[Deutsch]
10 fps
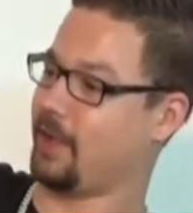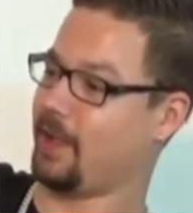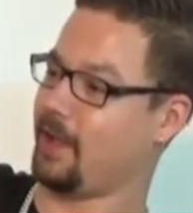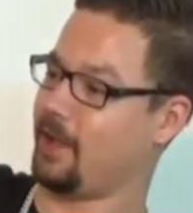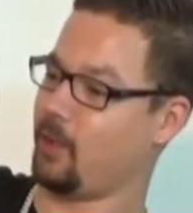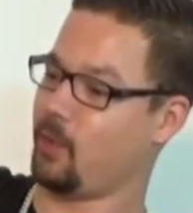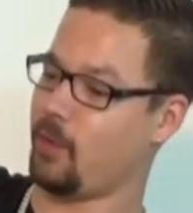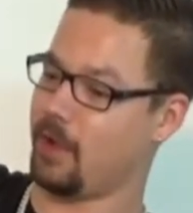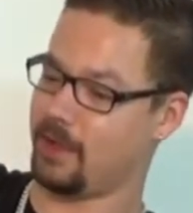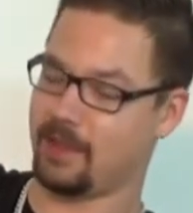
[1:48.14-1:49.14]
klar,
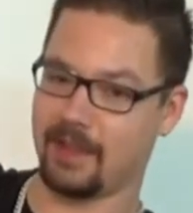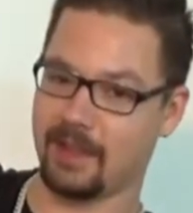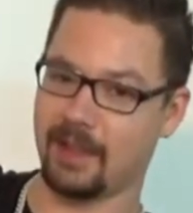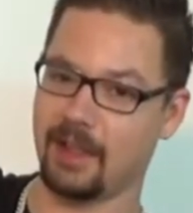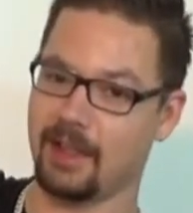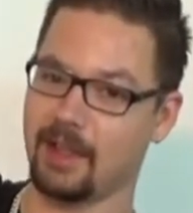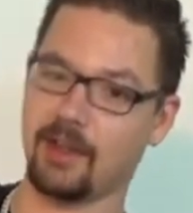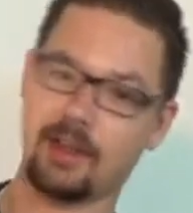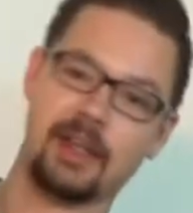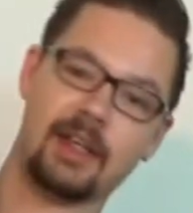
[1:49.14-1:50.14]
what the hell?
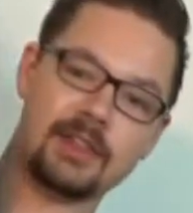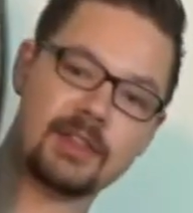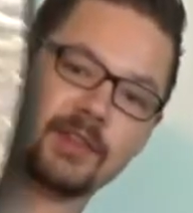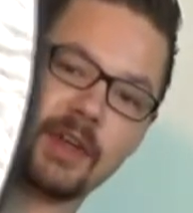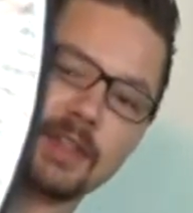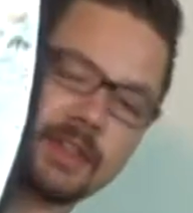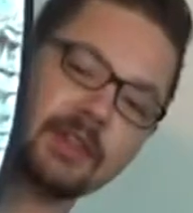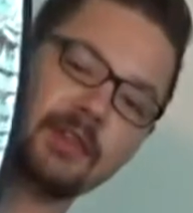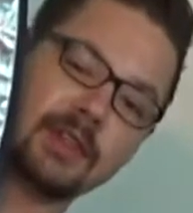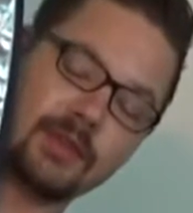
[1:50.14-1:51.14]
Okay, das ist quasi
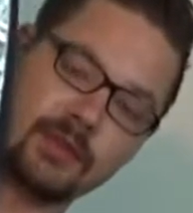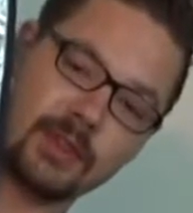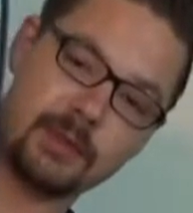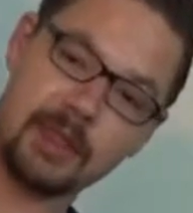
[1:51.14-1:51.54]
sowas, was